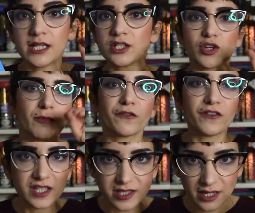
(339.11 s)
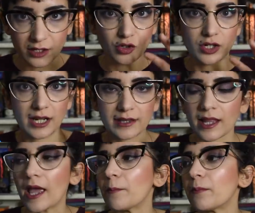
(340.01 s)
diciamo, fissano nel
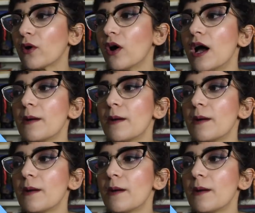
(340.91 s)
tempo,